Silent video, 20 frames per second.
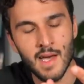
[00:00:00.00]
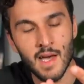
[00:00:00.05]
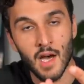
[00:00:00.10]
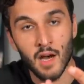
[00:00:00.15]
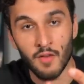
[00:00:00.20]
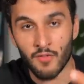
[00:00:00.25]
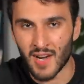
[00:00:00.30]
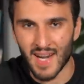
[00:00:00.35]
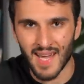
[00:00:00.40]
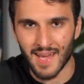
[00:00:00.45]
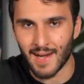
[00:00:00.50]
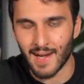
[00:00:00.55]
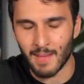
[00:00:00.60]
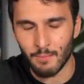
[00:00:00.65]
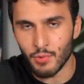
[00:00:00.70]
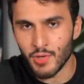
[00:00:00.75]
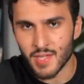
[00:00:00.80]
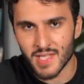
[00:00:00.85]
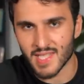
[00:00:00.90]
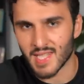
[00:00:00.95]
Enfin, la,
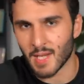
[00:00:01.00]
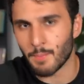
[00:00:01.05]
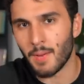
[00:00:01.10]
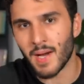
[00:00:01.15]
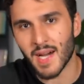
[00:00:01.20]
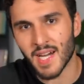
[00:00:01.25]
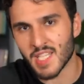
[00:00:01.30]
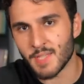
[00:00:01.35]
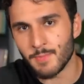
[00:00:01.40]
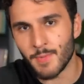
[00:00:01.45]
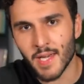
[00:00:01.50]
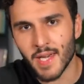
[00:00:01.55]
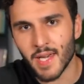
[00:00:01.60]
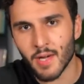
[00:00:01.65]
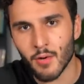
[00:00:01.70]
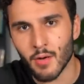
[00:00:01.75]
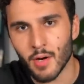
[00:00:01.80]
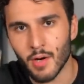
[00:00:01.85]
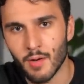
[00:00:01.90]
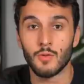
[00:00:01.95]
bouche, ça sert pas à respirer,
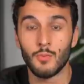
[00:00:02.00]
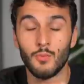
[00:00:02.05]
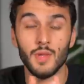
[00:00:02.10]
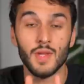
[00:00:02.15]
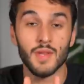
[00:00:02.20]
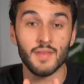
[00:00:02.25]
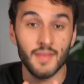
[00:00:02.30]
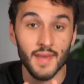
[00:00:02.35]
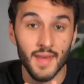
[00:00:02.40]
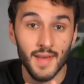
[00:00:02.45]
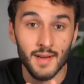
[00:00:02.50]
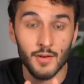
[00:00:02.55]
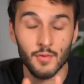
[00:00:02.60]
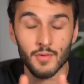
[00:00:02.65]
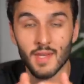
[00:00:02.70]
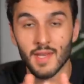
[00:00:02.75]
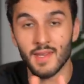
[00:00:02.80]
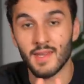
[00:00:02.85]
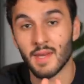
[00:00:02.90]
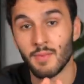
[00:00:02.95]
quoi. Depuis des siècles,
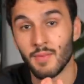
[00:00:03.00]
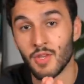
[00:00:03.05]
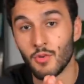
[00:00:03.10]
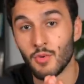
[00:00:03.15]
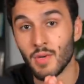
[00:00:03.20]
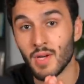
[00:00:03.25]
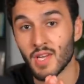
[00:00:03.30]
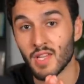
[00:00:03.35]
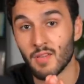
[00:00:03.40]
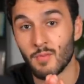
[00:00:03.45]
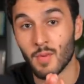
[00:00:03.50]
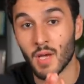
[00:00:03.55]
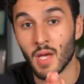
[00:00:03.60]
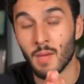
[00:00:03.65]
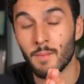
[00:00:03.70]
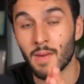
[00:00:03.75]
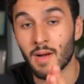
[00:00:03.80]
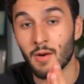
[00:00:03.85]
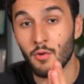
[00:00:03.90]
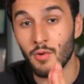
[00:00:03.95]
on a été habitué à respirer
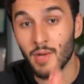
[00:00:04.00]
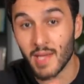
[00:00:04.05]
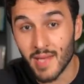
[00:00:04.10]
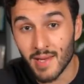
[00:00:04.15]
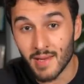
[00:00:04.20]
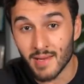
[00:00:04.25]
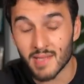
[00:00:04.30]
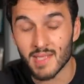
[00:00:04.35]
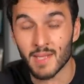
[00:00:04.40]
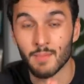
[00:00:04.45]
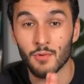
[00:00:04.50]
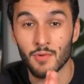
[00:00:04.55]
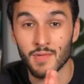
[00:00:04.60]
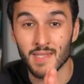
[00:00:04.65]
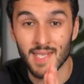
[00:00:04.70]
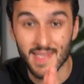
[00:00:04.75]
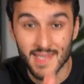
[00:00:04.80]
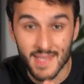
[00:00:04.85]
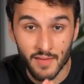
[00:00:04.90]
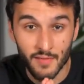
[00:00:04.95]
par le nez. C'est pour
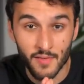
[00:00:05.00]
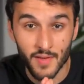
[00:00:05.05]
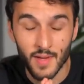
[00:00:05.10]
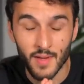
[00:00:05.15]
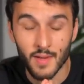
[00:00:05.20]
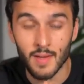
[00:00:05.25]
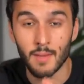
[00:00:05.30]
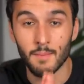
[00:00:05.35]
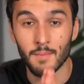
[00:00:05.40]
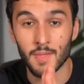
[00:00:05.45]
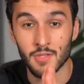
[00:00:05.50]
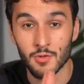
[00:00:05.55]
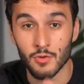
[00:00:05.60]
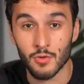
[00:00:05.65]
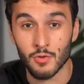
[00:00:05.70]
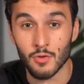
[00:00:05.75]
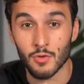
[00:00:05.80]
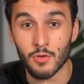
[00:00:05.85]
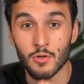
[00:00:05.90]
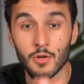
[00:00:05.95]
ça que c'est fait. Parce
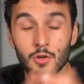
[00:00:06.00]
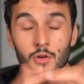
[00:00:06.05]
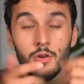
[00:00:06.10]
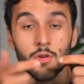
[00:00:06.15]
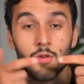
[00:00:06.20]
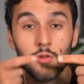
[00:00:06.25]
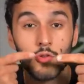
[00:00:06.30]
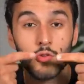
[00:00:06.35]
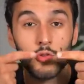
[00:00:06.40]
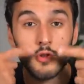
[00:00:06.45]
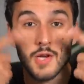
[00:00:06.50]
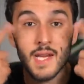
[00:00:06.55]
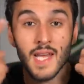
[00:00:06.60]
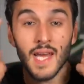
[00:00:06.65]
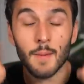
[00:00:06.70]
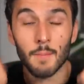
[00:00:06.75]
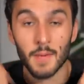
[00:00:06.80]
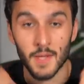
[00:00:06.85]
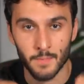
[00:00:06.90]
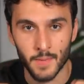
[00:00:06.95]
que quand
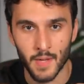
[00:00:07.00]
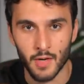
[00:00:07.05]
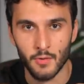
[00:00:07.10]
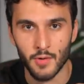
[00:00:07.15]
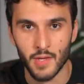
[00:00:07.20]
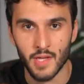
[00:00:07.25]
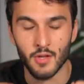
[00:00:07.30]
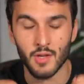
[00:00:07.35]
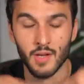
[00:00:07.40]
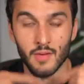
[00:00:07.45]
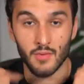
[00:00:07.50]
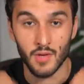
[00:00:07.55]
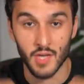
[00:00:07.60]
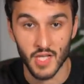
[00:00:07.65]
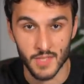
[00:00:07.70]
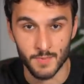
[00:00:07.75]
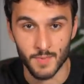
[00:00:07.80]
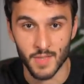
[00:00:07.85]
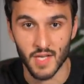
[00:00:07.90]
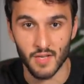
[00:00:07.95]
L'air passe par le nez dans les voies
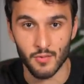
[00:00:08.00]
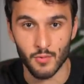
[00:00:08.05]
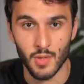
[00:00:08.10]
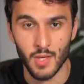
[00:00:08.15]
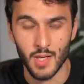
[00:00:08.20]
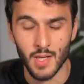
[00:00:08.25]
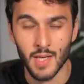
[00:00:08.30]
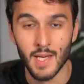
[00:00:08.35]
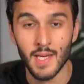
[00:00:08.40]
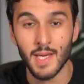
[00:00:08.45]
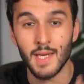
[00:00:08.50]
respiratoires,